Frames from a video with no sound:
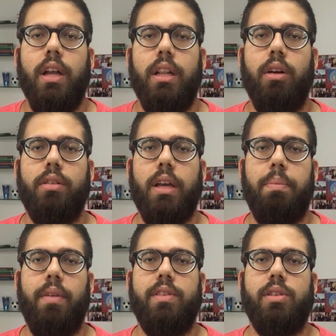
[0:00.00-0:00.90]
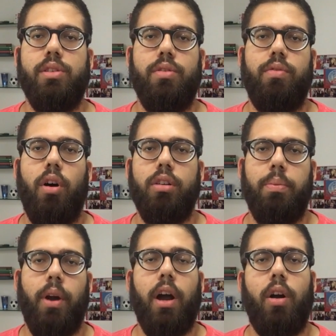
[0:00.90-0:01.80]
não tem previsão de volta
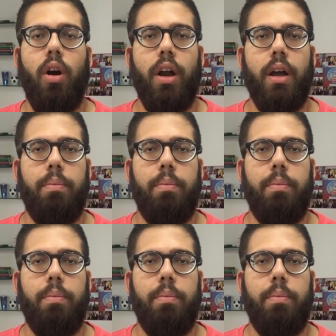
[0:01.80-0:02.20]
por agora,